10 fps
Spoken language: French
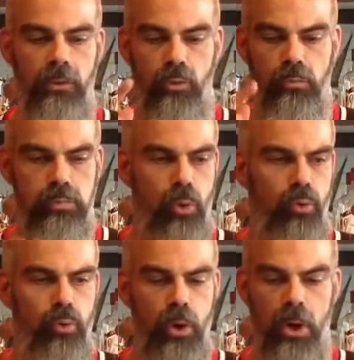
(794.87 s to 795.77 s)
Donc
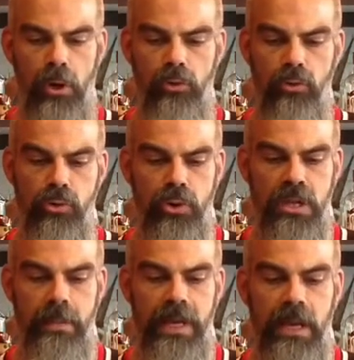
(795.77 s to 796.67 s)
beaucoup de ce
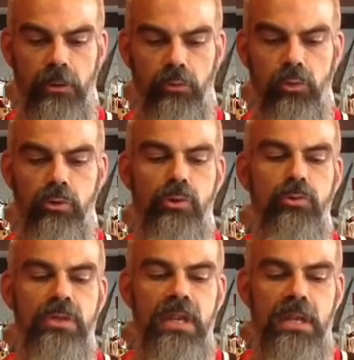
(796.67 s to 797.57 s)
diamètre-là,
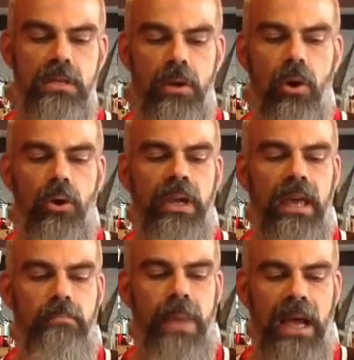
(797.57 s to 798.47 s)
216 en
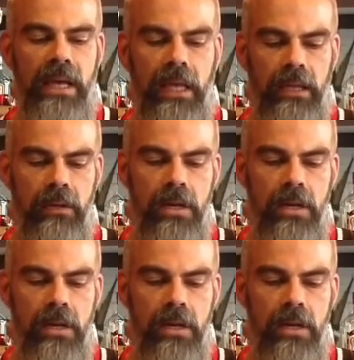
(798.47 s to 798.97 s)
4 par 4.